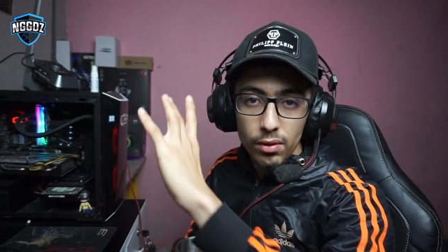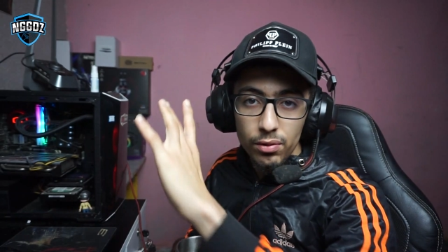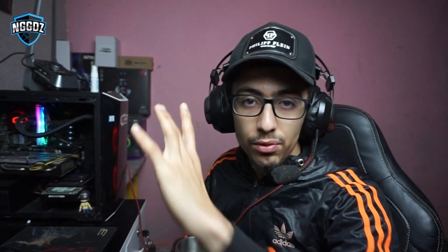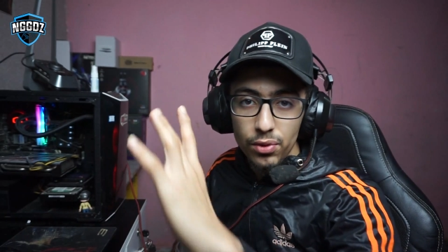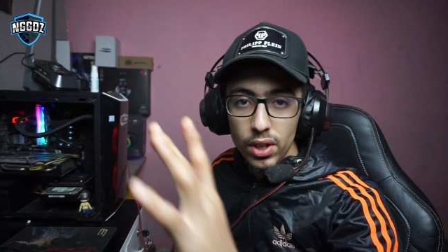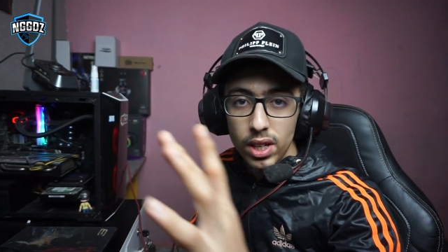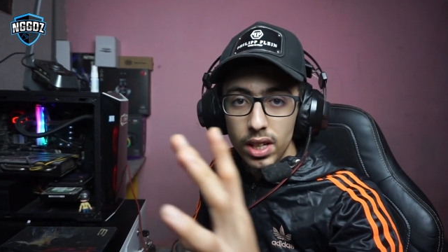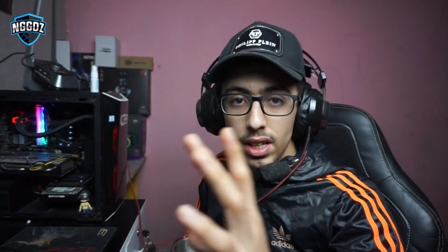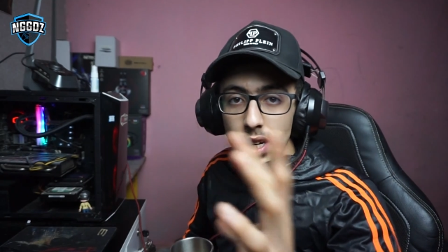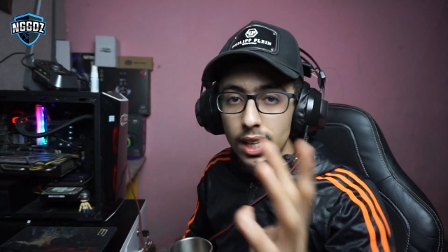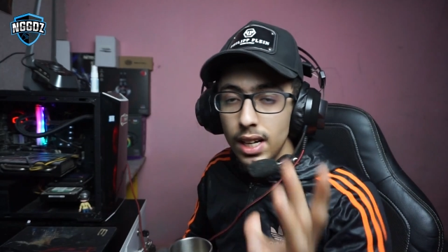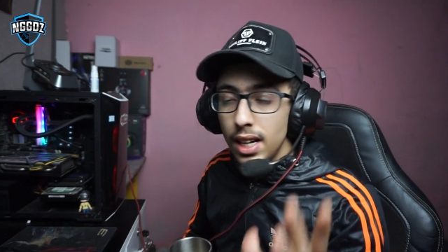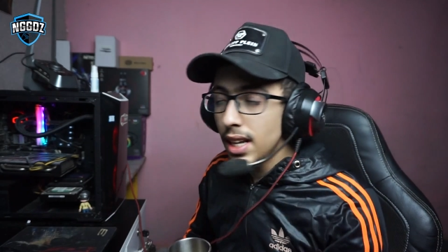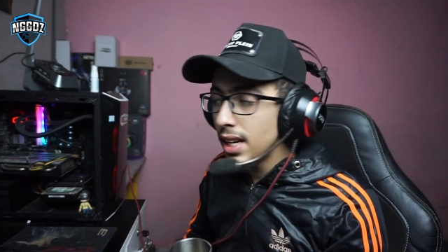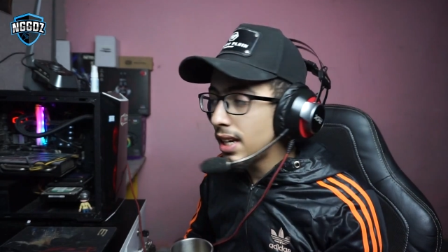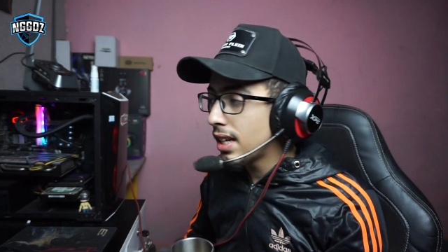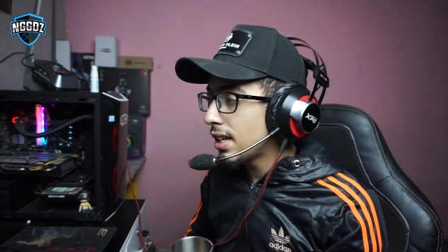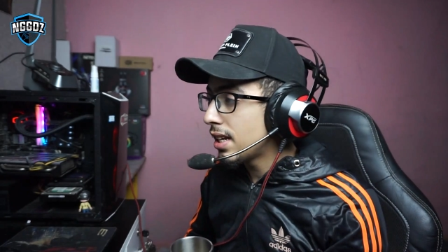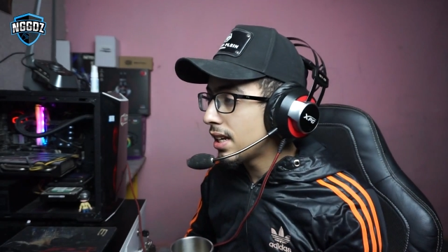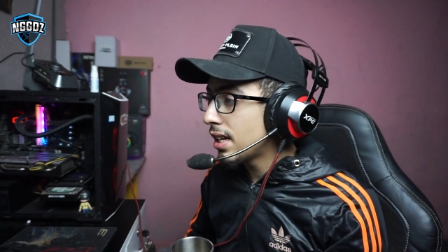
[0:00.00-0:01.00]
في
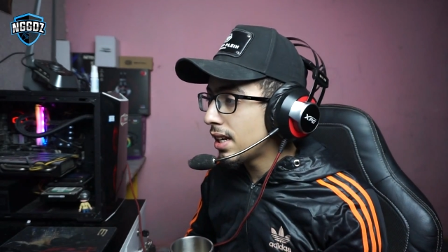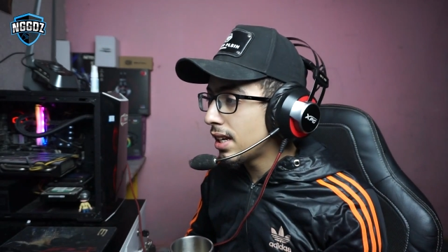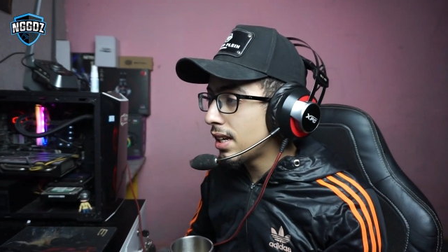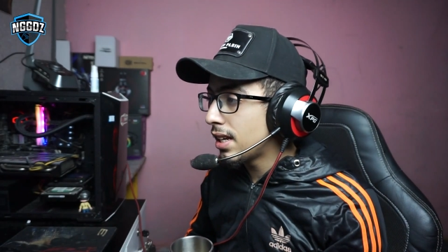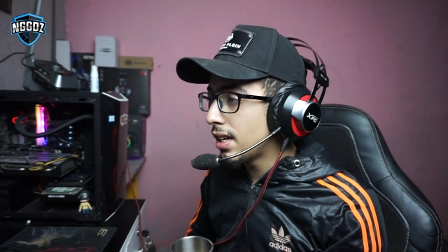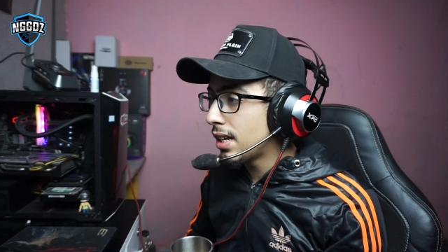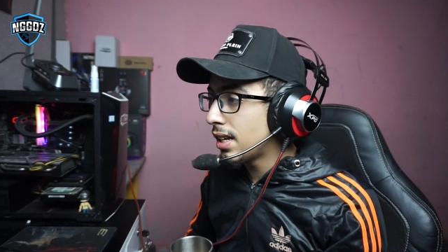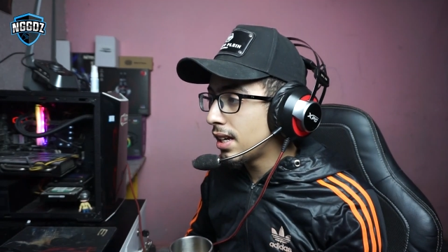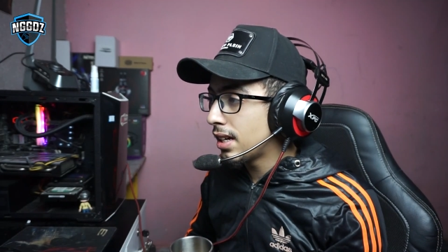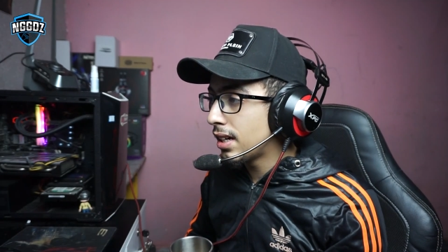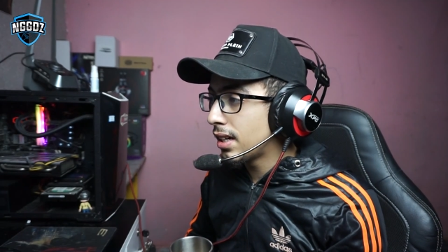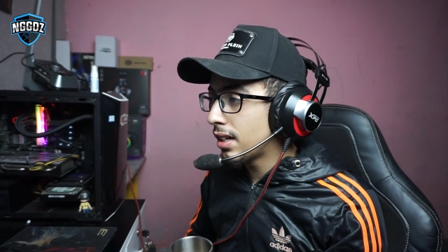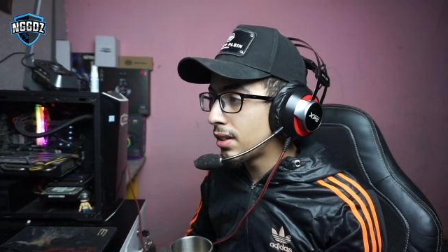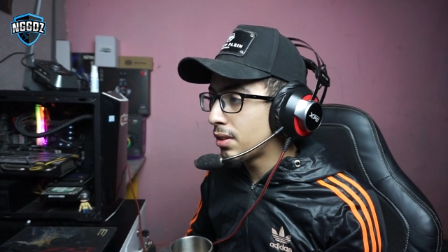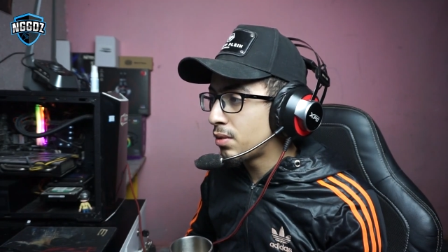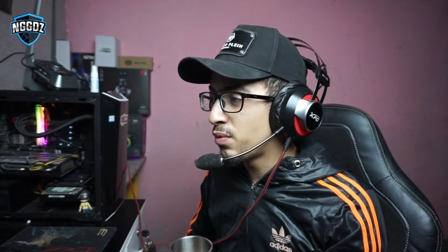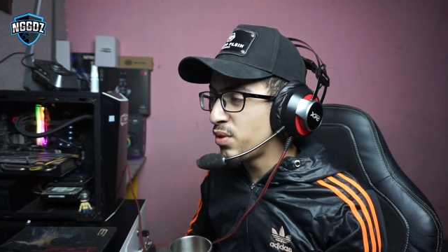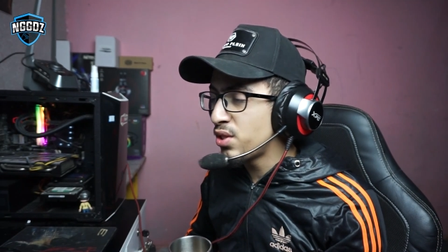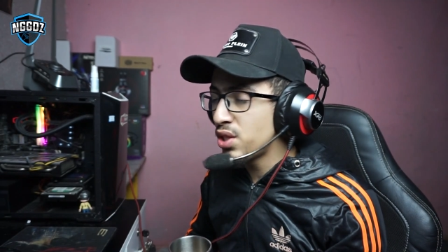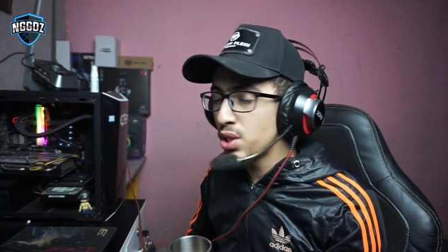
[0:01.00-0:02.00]
الـ الـ
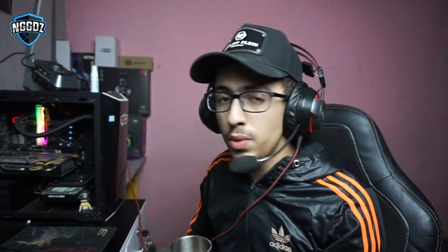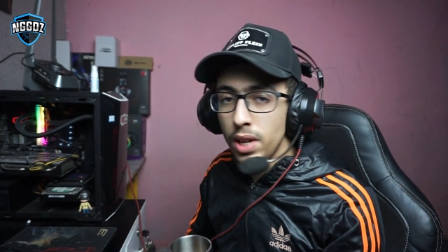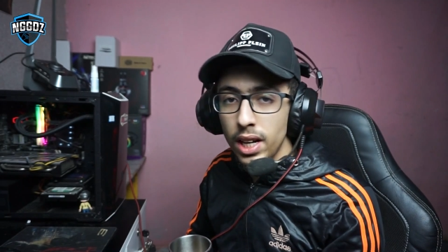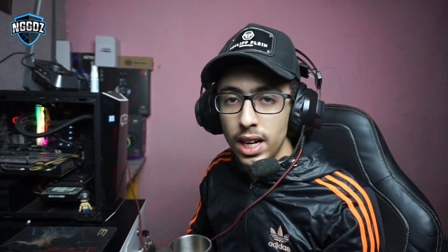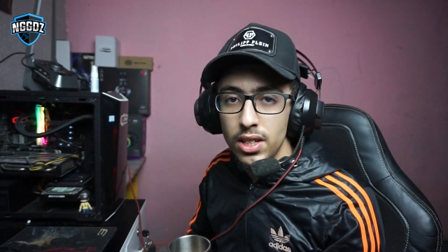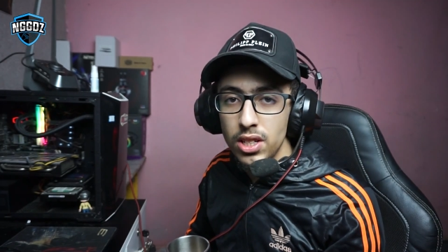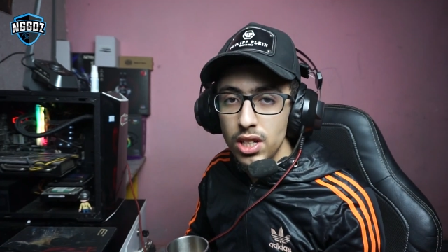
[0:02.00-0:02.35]
الـ في التصويره